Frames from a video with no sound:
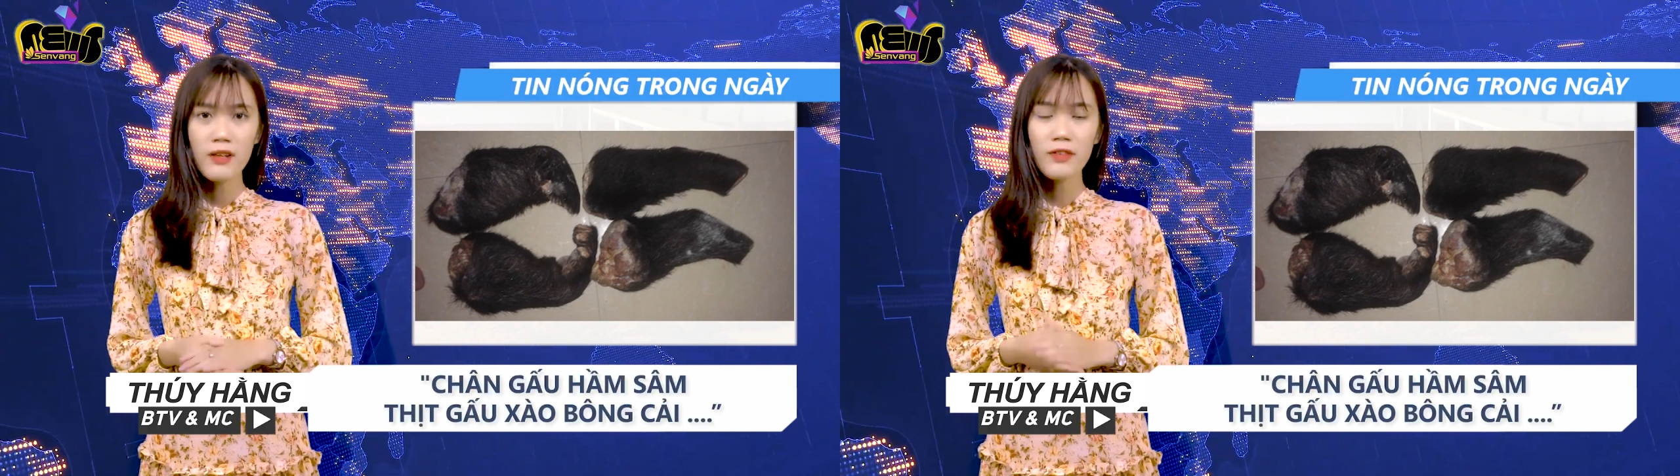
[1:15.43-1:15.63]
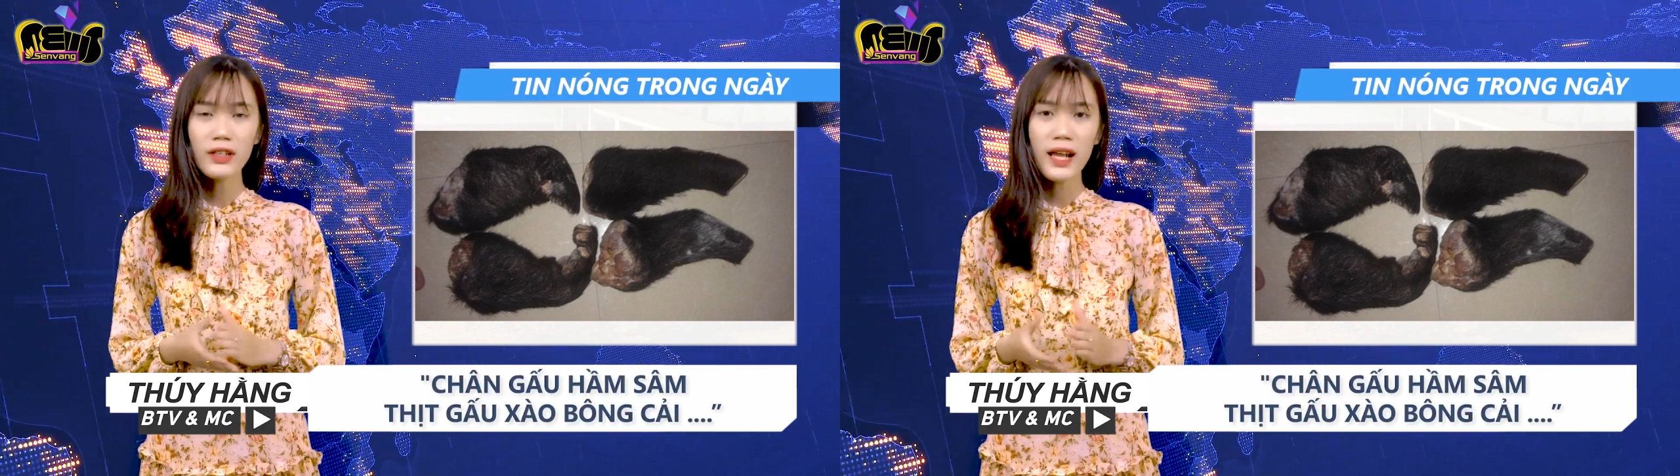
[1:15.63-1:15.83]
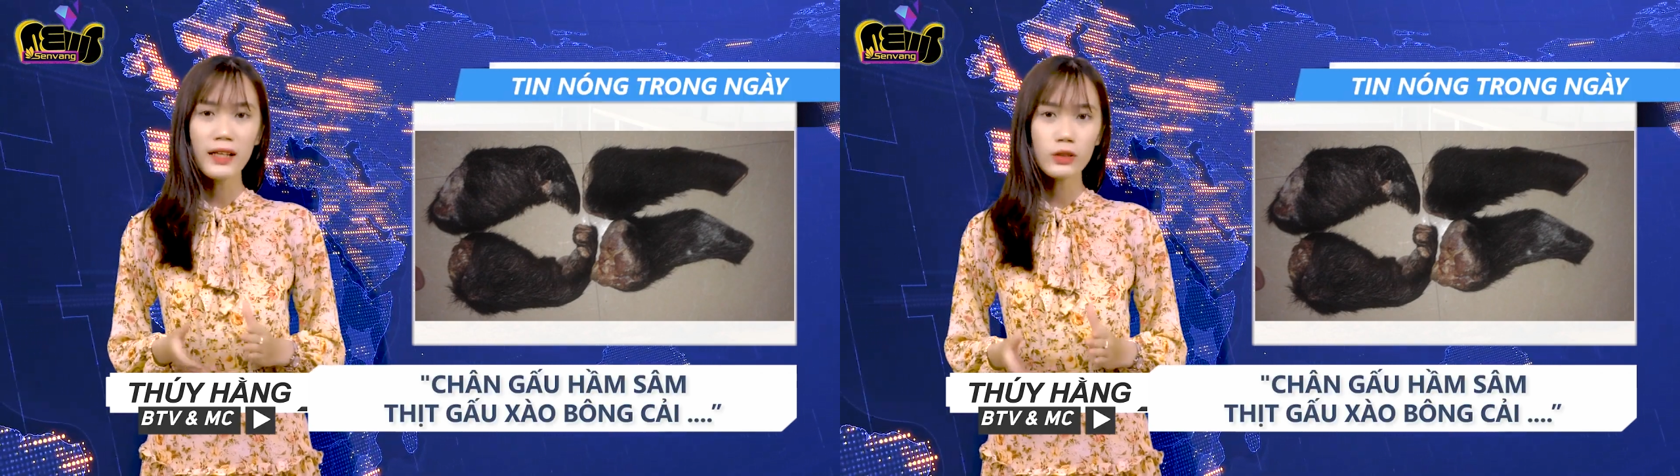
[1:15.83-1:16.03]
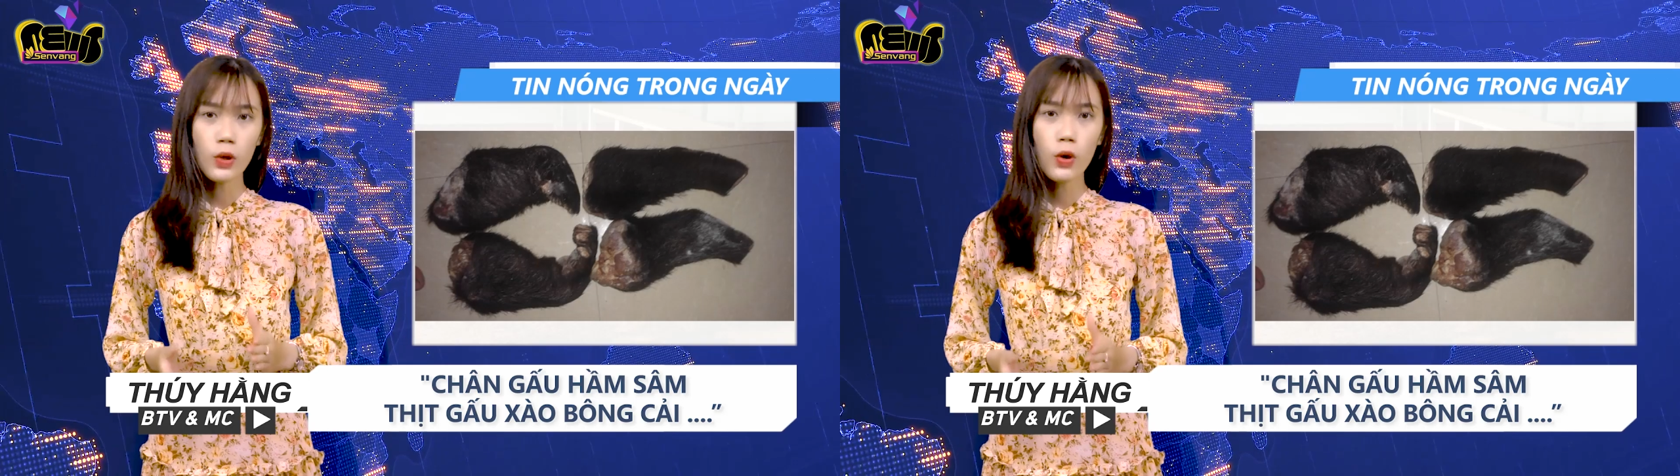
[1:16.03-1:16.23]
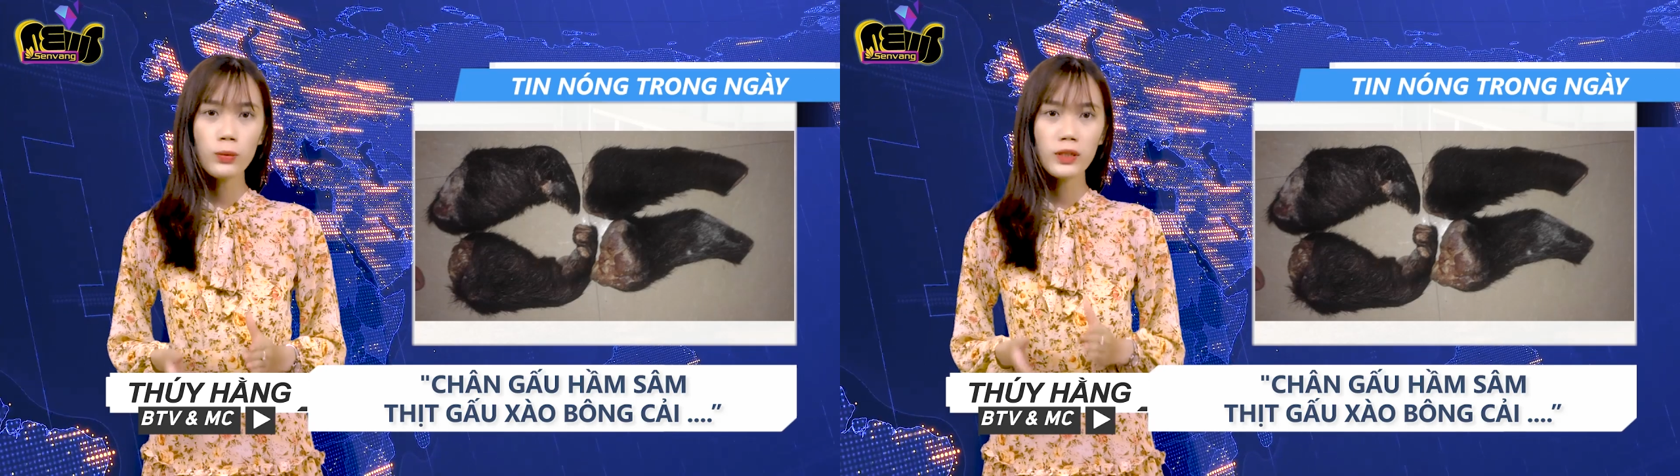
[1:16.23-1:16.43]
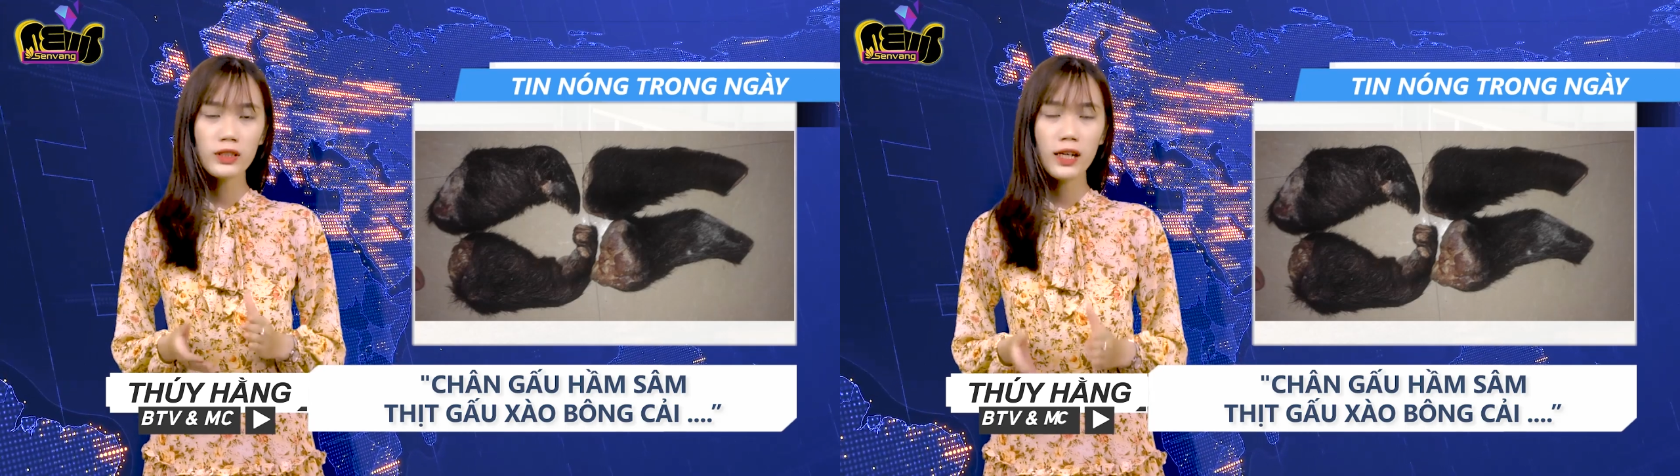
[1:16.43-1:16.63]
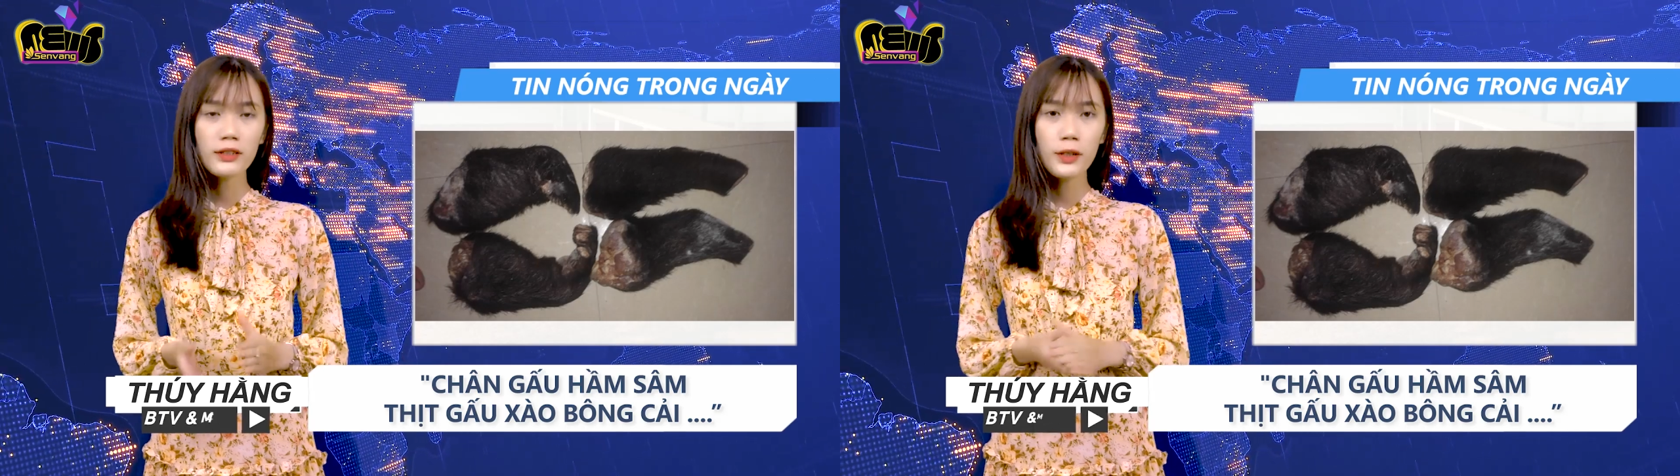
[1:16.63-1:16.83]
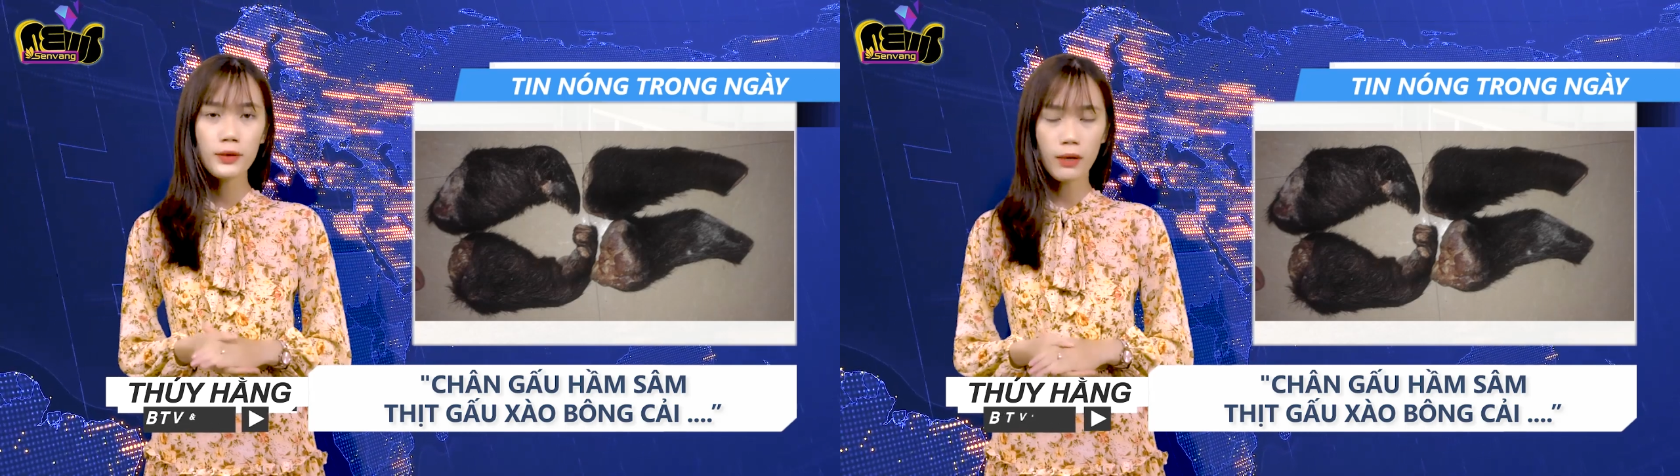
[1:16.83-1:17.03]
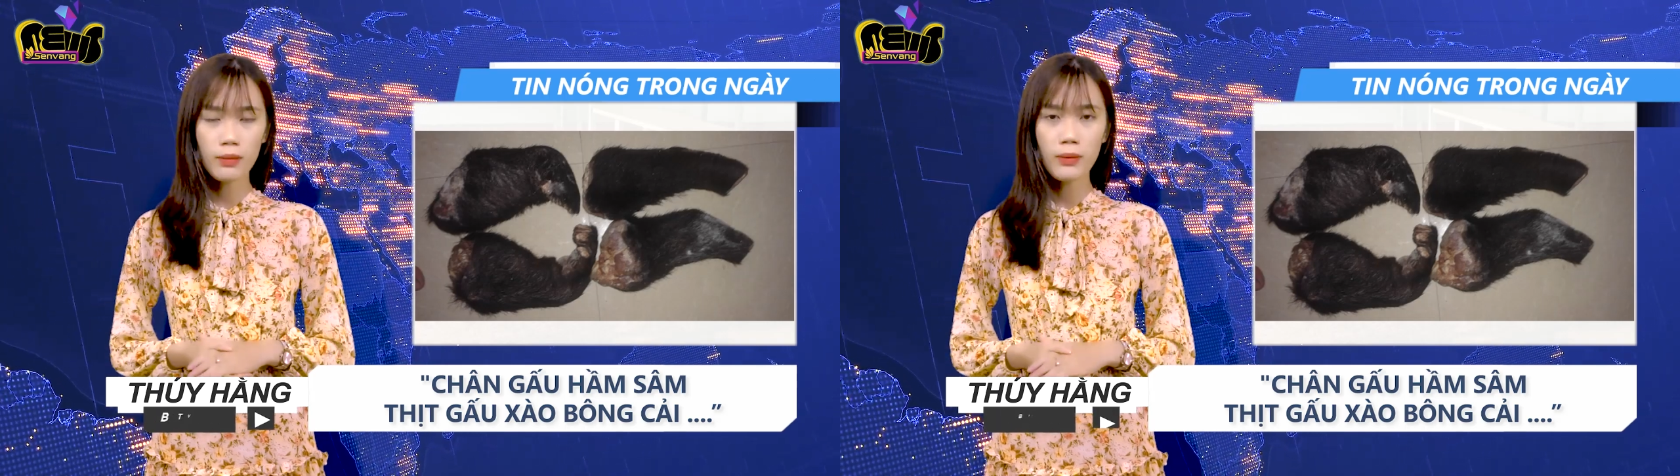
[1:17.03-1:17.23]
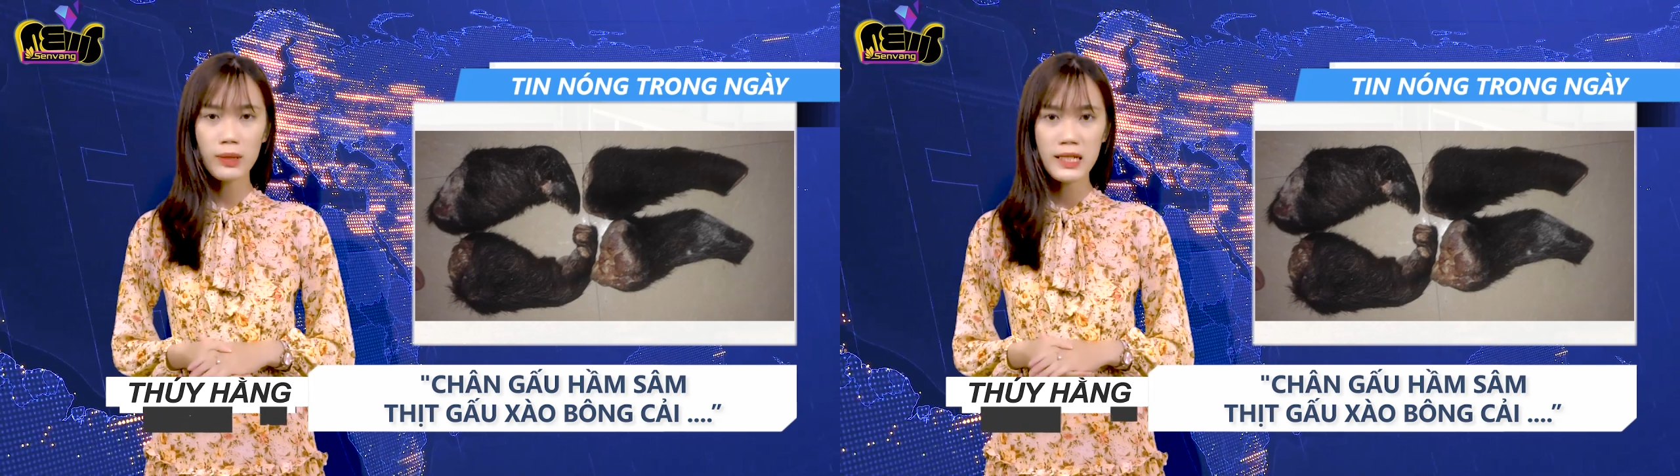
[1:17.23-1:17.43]
vẫn đang thu hút được rất nhiều
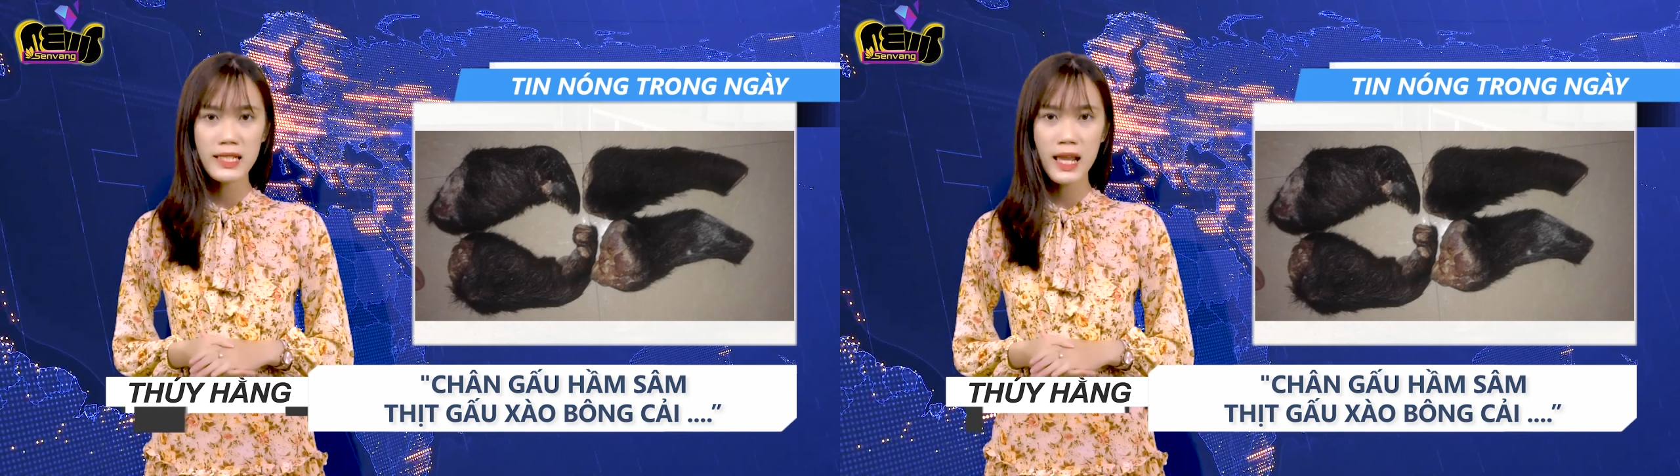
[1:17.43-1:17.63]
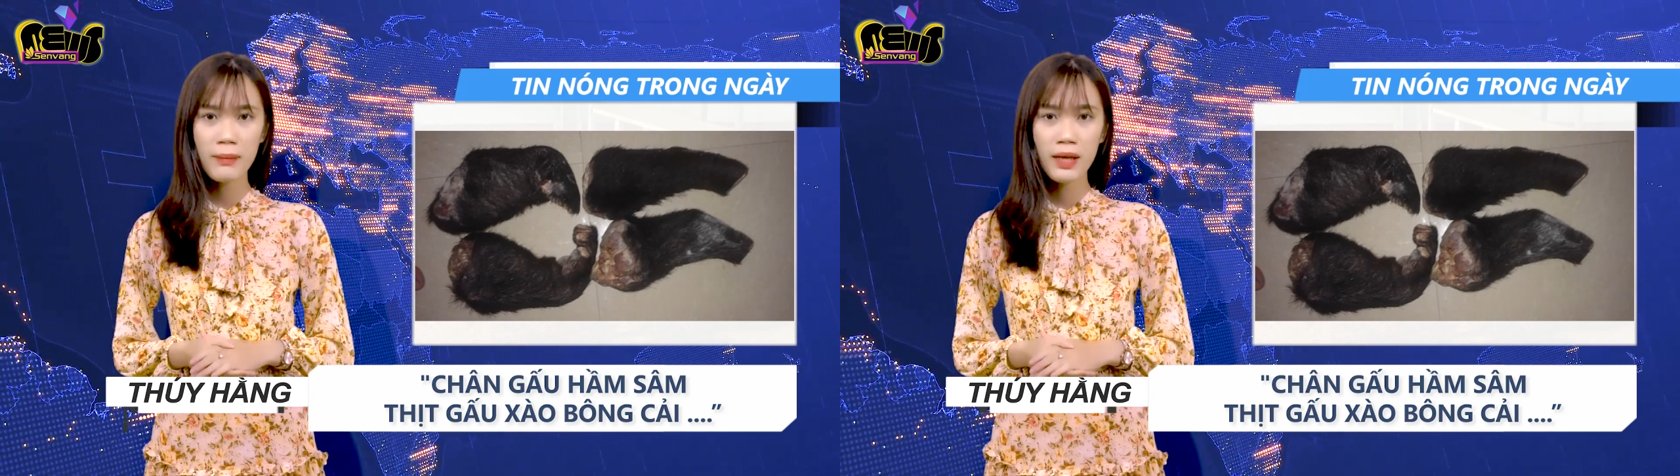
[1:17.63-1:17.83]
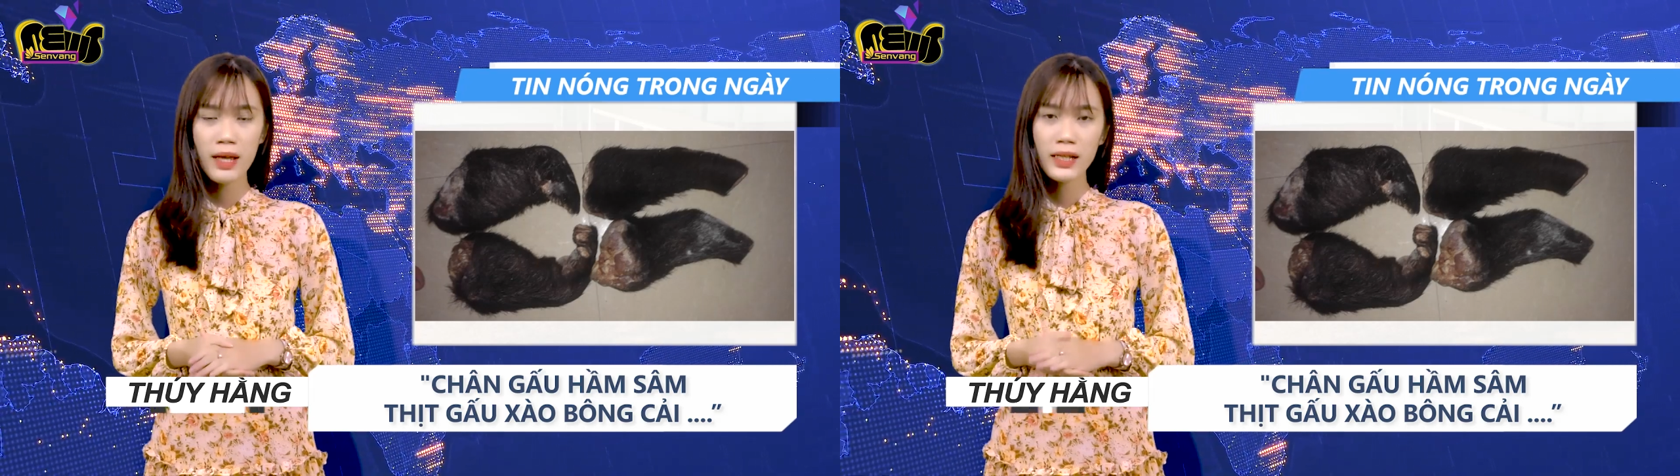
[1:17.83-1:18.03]
cộng đồng người xem.